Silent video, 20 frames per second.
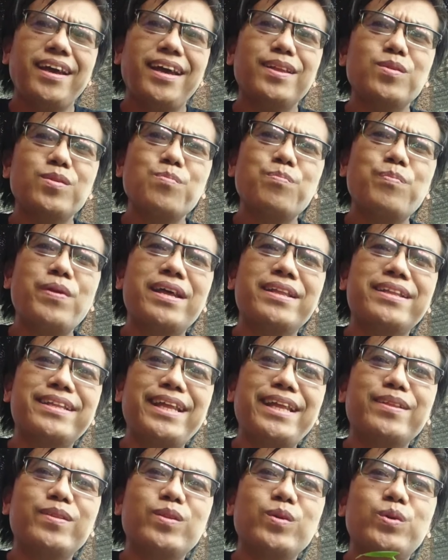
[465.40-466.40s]
Itong plant
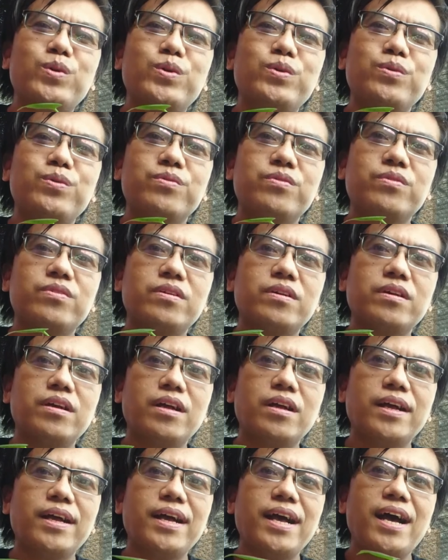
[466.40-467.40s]
na to,
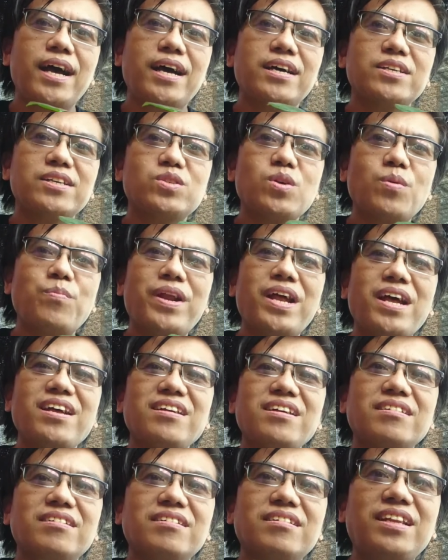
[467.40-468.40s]

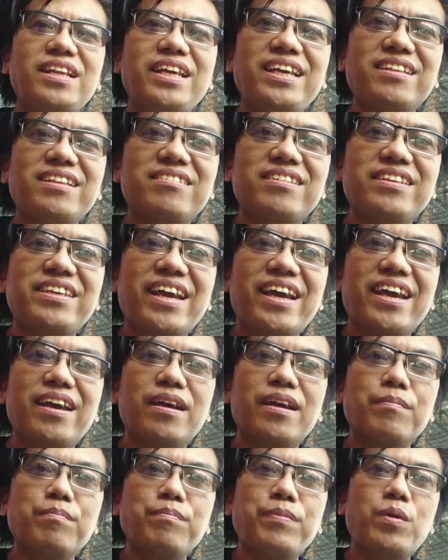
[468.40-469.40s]
sobrang liit
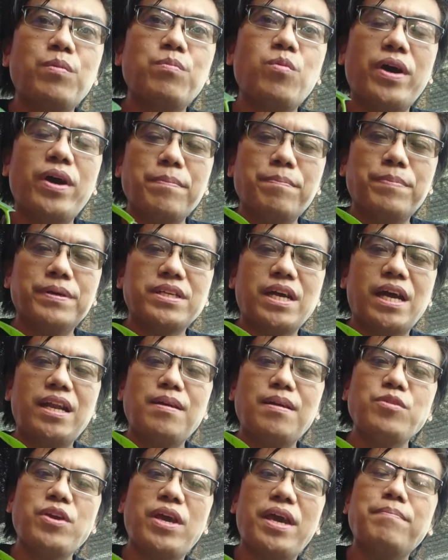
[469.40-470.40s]
niya. Pero buhay pa siya.
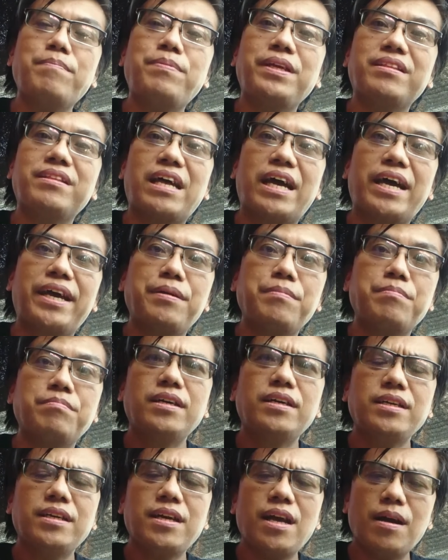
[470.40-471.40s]
Alam niyo, every time,
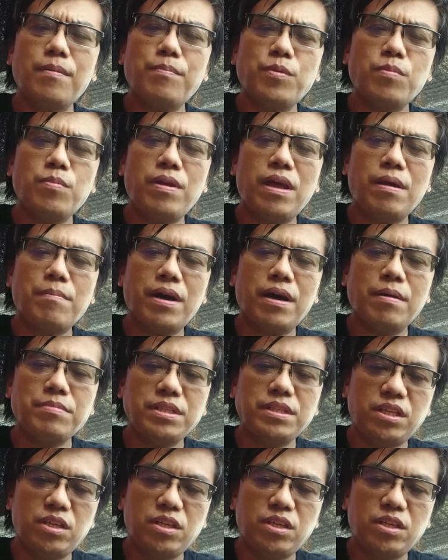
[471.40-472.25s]
nagkakaproblema kami